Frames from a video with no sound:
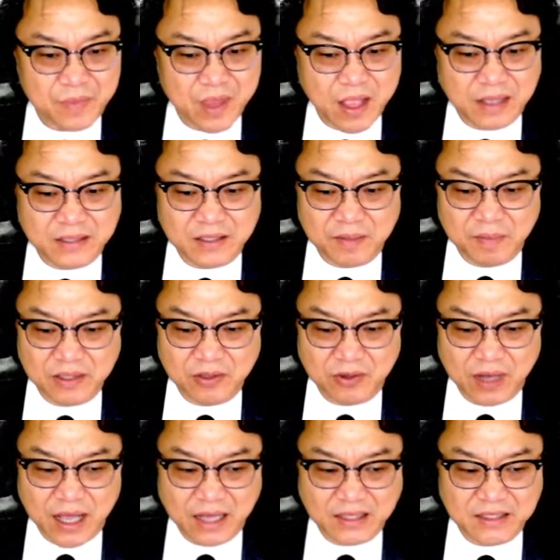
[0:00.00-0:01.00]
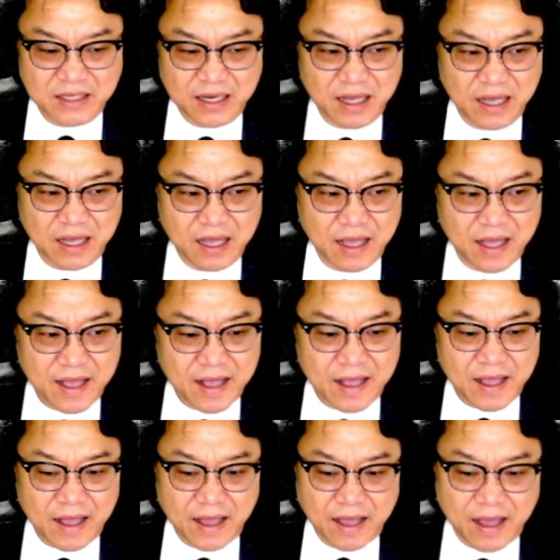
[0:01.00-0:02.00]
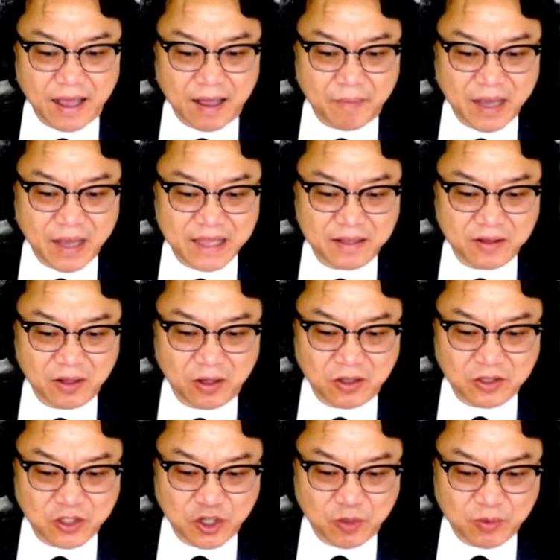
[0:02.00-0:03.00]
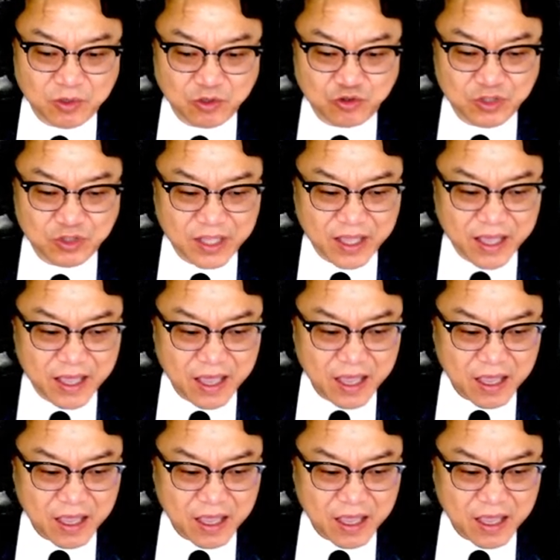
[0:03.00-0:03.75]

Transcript: 전반적으로 악재가 많았던 저번 주인데